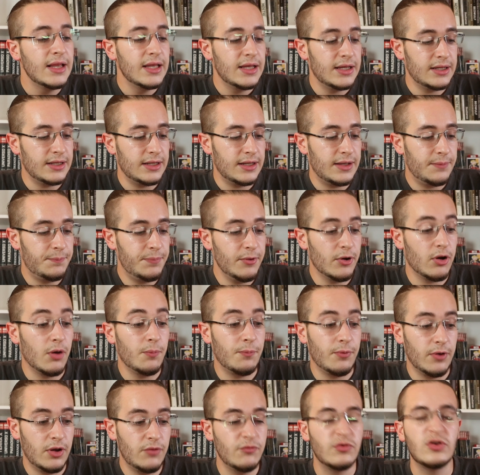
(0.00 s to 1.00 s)
Eh, però
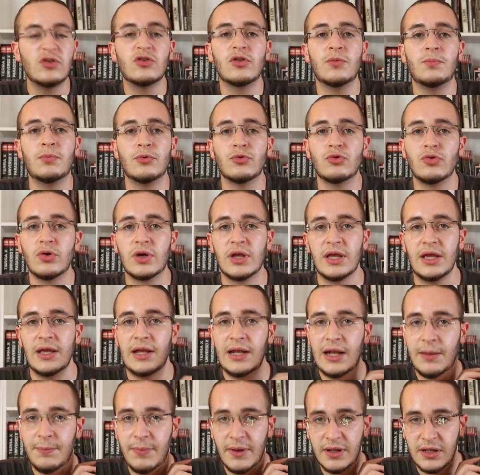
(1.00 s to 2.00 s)
poi ho visto appunto che
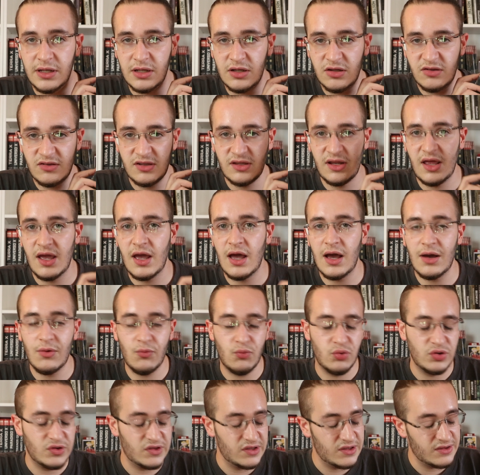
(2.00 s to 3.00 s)
la Panini se ne è
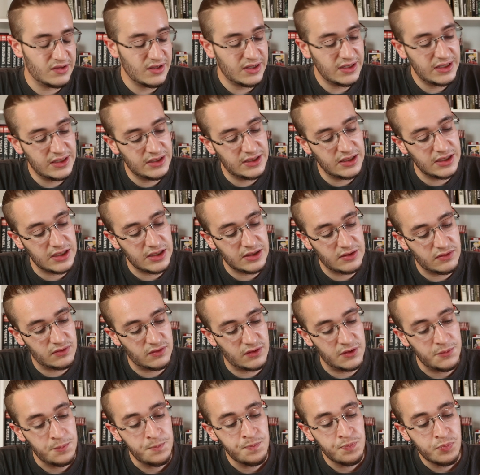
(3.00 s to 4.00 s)
acquisita i
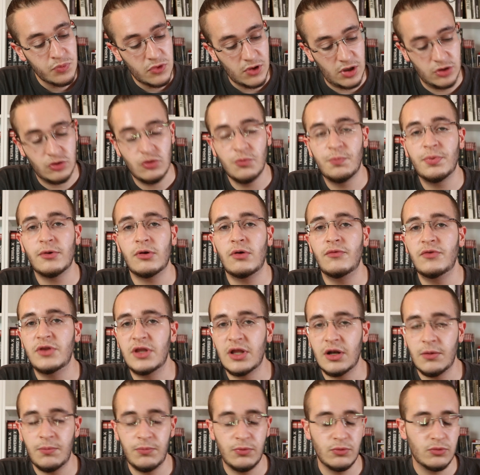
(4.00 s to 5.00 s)
diritti. Ho detto provo a
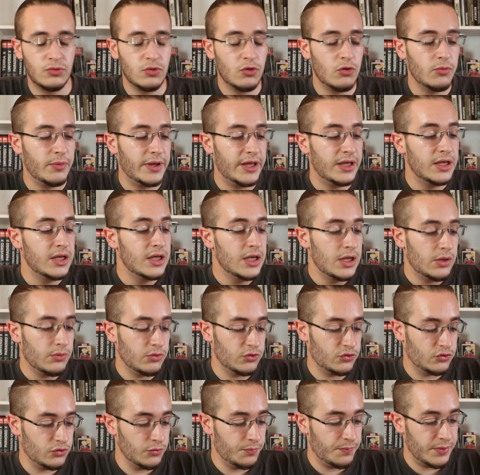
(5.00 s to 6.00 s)
vedere appunto com'è
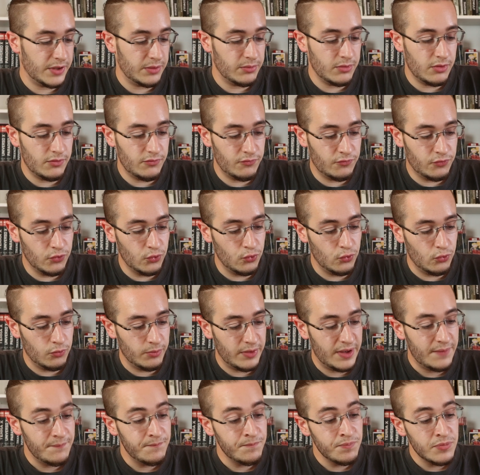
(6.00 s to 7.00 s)
questo primo
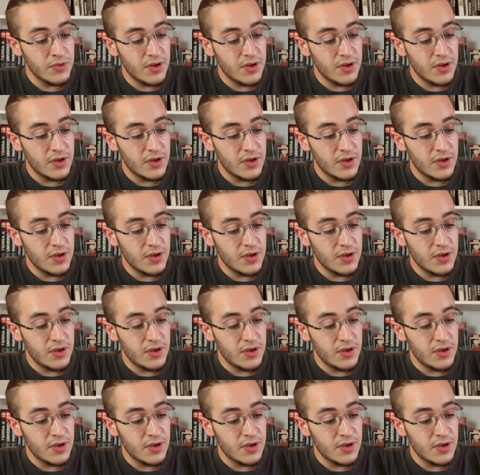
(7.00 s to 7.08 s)
volume.